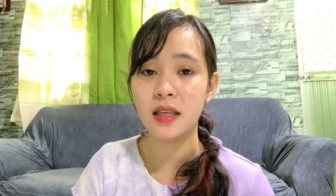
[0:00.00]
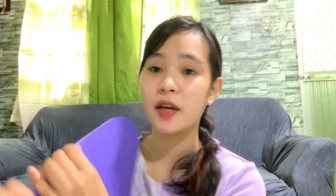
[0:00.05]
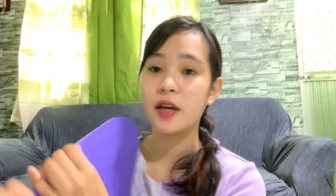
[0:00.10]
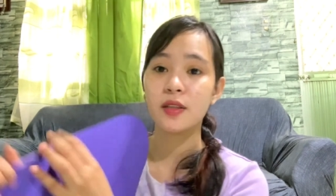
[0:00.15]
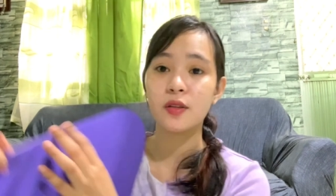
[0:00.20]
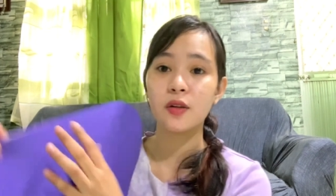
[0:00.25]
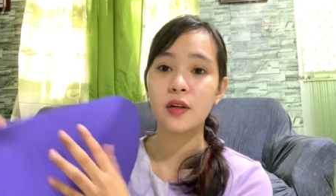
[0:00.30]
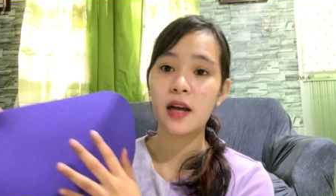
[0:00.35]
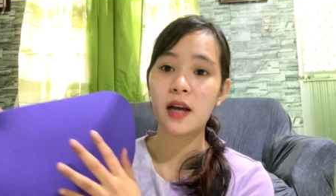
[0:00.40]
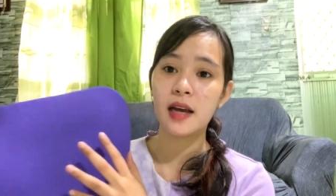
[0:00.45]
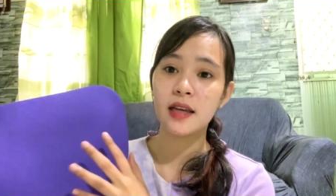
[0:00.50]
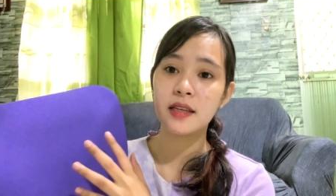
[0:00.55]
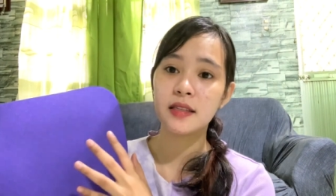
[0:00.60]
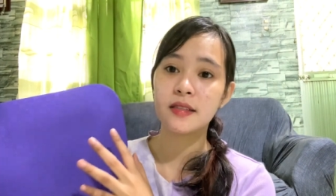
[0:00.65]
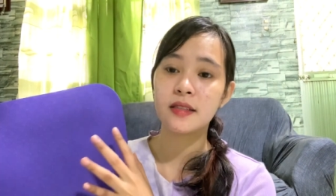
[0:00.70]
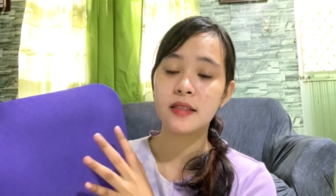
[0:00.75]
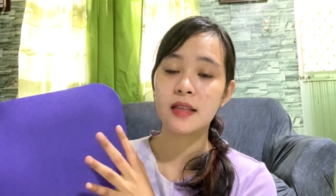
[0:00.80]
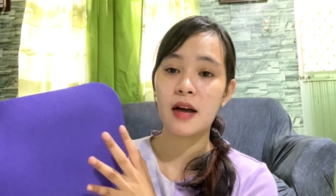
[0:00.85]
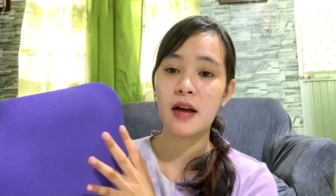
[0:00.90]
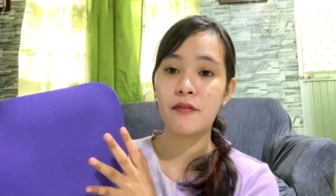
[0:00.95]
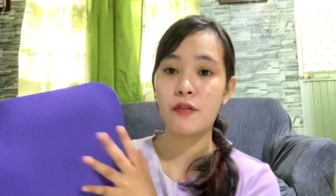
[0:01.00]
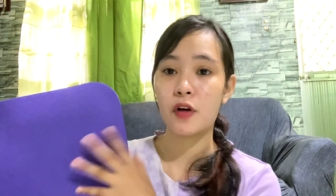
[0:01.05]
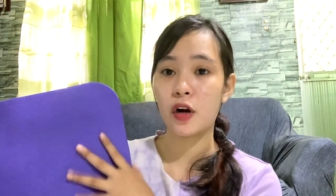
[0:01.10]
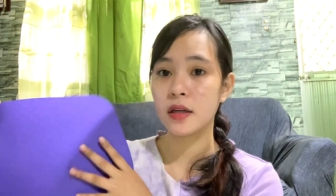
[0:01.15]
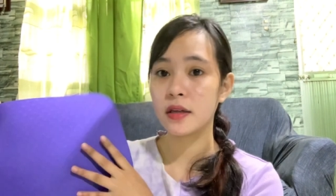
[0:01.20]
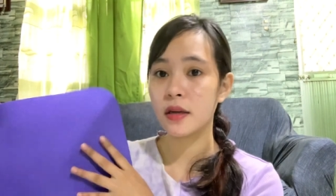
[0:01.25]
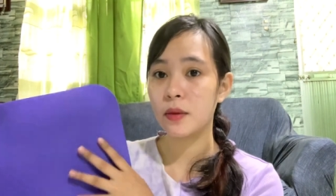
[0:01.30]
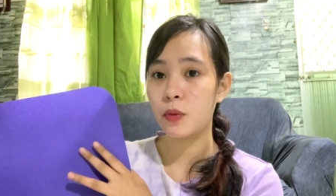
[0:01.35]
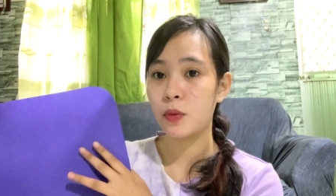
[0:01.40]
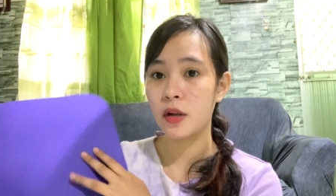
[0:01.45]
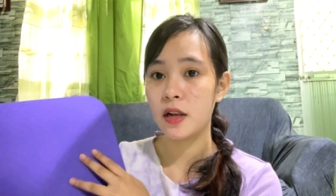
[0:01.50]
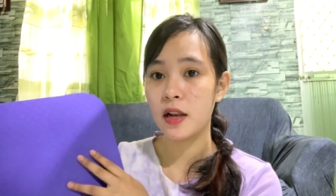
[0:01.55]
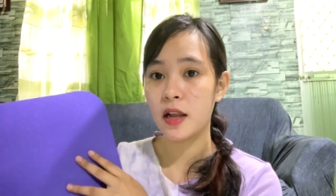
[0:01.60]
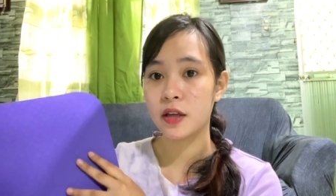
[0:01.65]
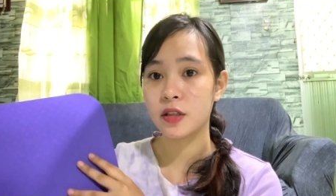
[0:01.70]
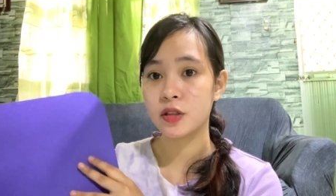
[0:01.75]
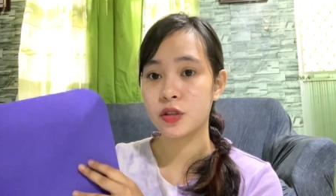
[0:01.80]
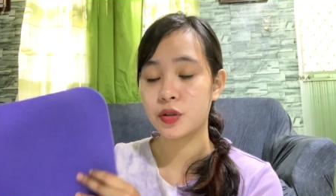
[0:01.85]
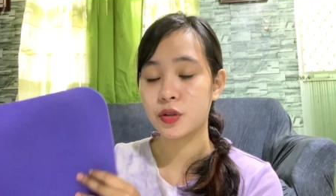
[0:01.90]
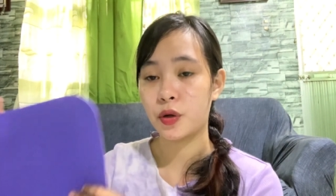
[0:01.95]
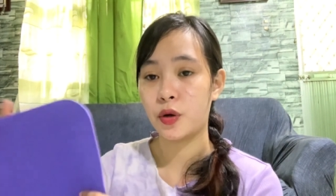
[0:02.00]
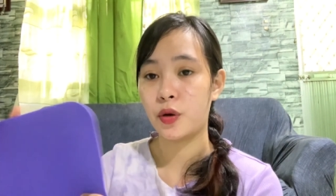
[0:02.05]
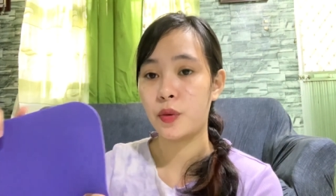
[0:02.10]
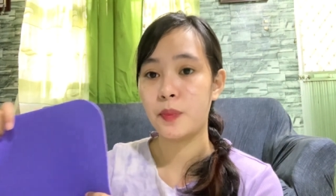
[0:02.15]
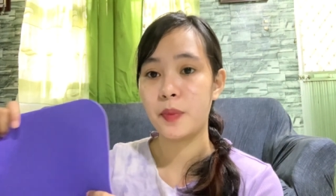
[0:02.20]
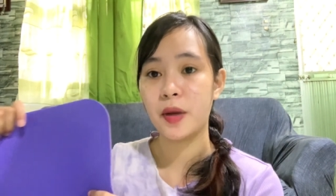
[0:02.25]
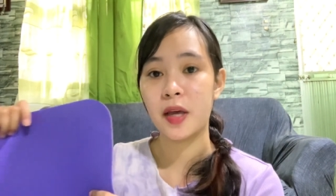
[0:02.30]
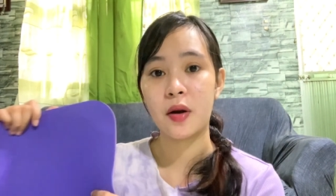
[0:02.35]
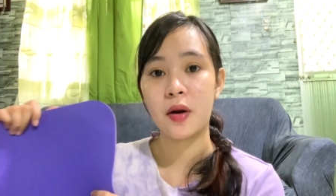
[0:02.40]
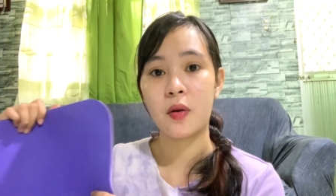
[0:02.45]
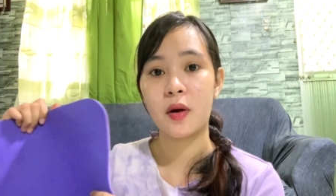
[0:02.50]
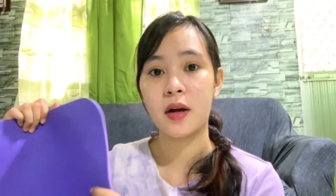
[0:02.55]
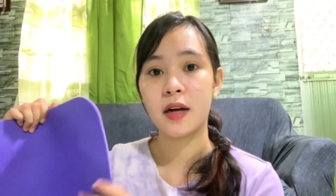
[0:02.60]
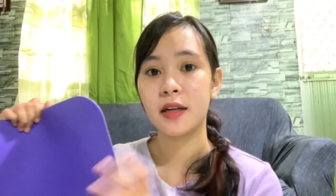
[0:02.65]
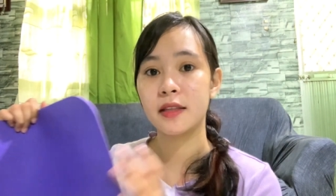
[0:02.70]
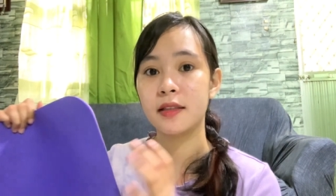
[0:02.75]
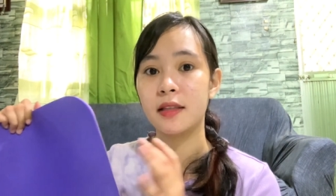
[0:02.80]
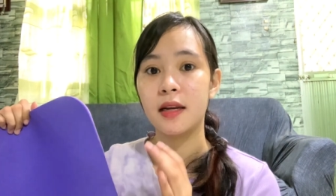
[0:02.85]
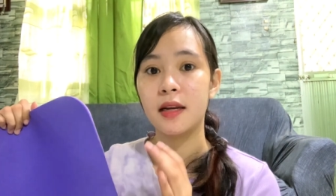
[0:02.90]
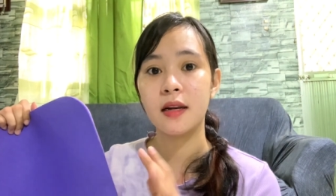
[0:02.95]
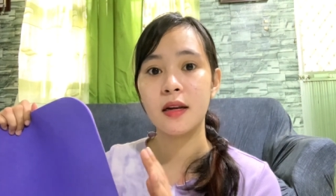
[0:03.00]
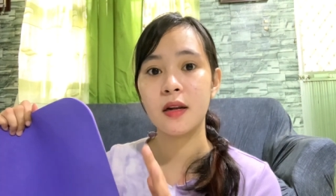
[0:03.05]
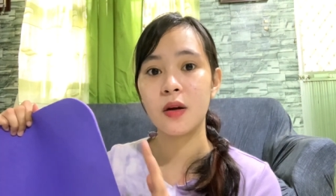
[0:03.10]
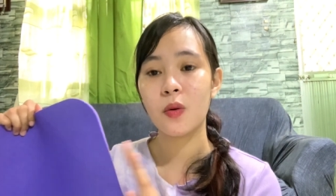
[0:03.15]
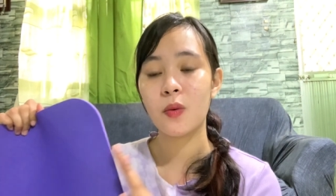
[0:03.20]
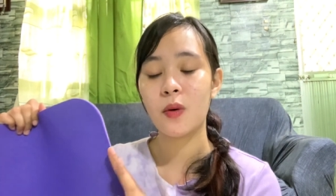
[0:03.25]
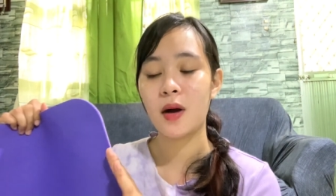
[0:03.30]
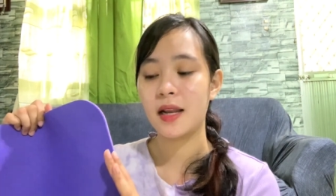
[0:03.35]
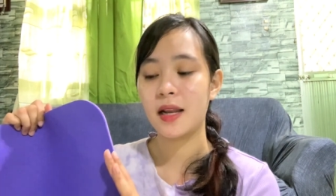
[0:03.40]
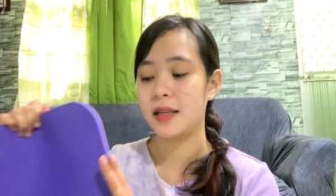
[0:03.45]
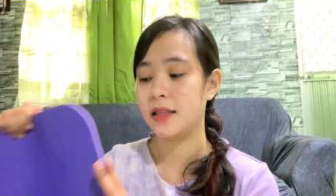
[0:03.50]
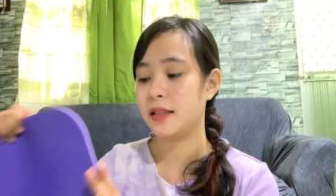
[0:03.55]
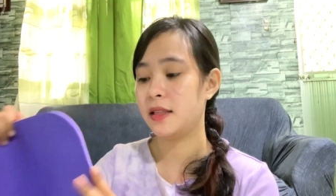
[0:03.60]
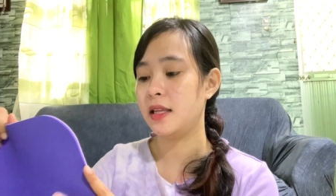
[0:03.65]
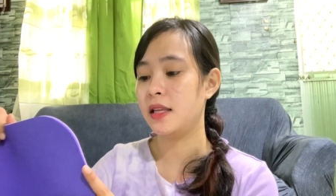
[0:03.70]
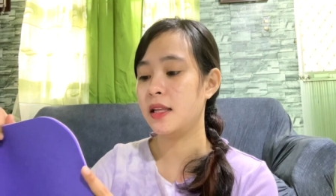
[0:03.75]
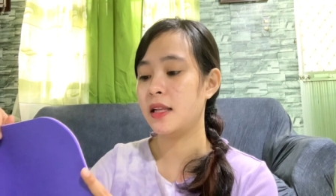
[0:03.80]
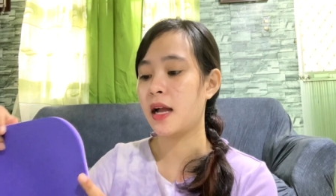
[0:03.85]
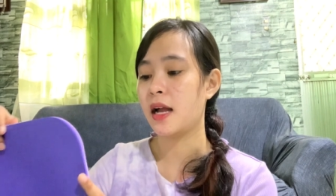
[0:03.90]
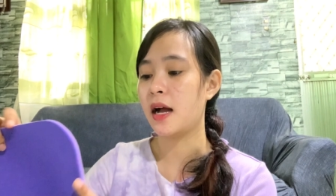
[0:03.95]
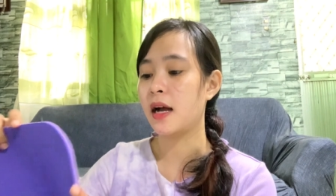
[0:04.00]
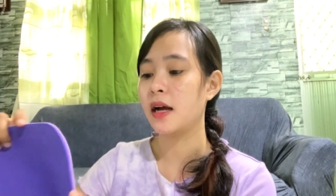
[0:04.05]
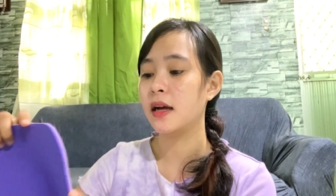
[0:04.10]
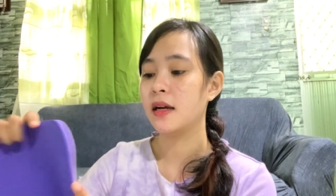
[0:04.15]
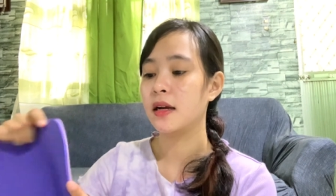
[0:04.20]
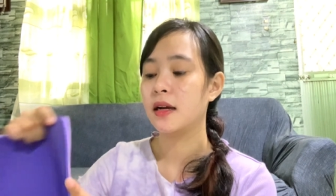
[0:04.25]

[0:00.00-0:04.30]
Ito guys, affordable lang to, pero ang ganda na ng quality niya.